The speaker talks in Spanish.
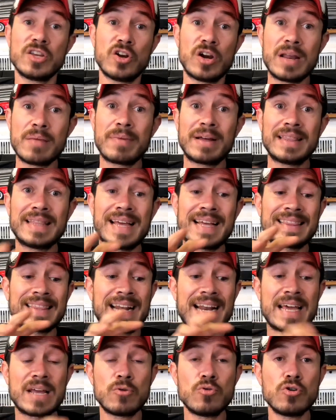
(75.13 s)
yo le mandé a
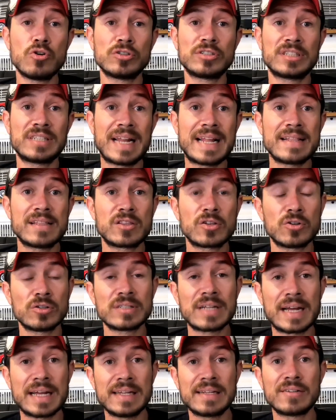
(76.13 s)
traer unos
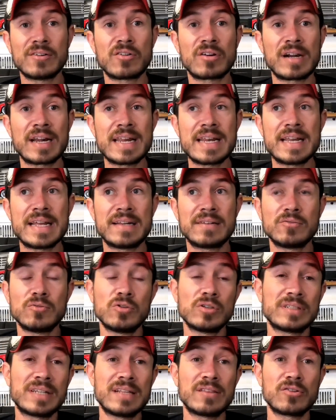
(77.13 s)
centros a esos rines,
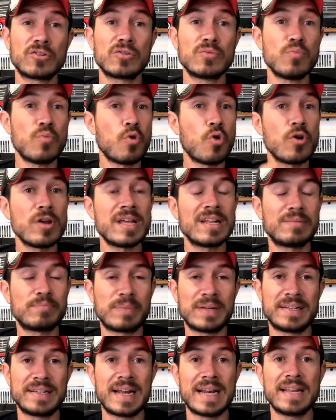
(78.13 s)
unos centros muy
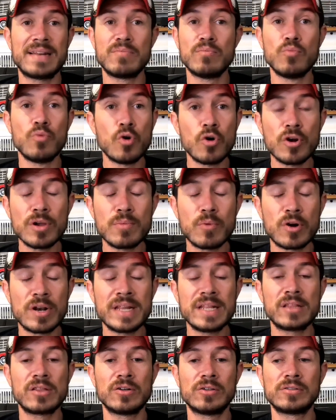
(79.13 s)
especiales, muy
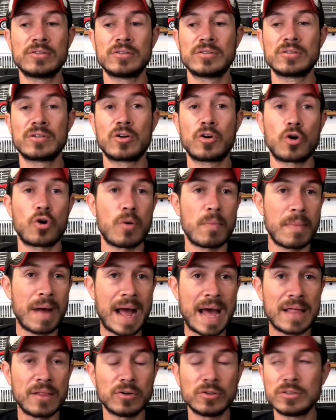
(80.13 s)
bonitos,
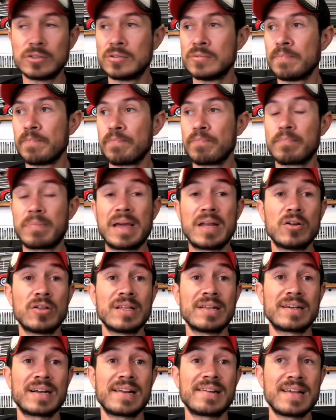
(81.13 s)
cromados, pero
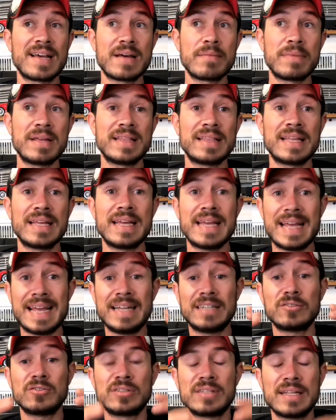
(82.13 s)
desgraciadamente
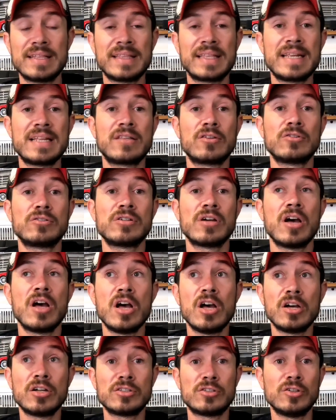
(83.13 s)
estos centritos
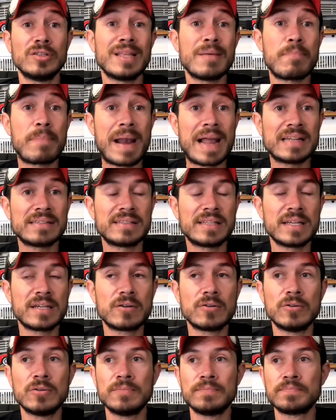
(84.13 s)
son de
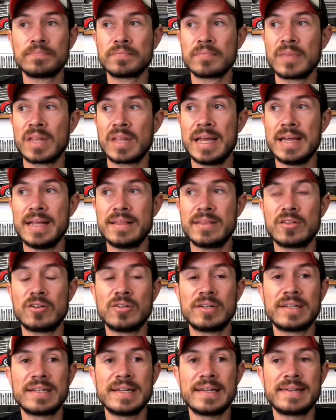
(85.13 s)
plástico.
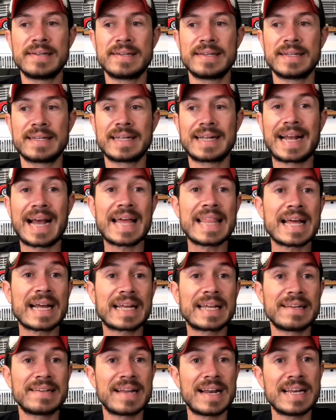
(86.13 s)
Entonces,
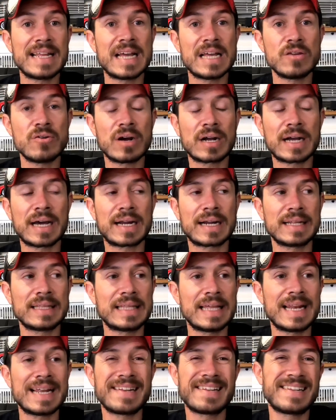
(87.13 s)
cada que salía yo a
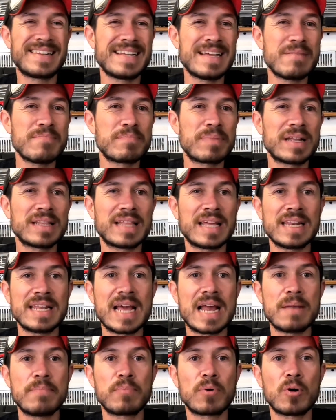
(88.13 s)
carretera siempre
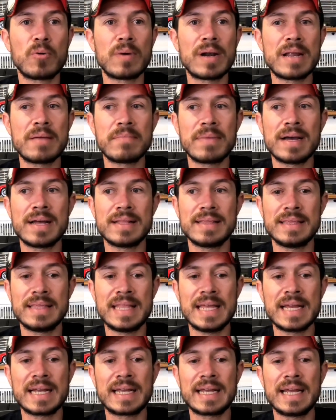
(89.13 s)
tenía el problema
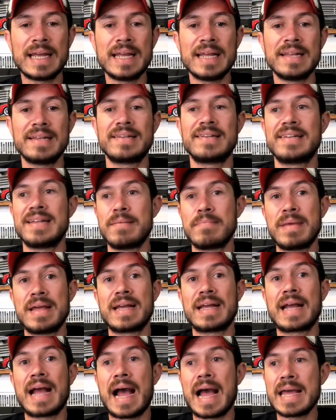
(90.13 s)
de que se
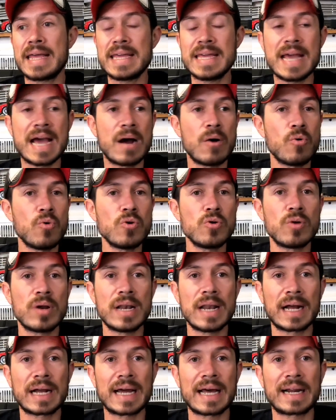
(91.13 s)
me caía uno
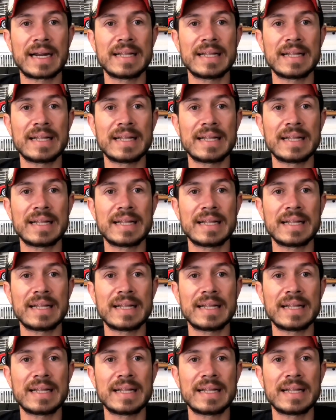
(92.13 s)
en la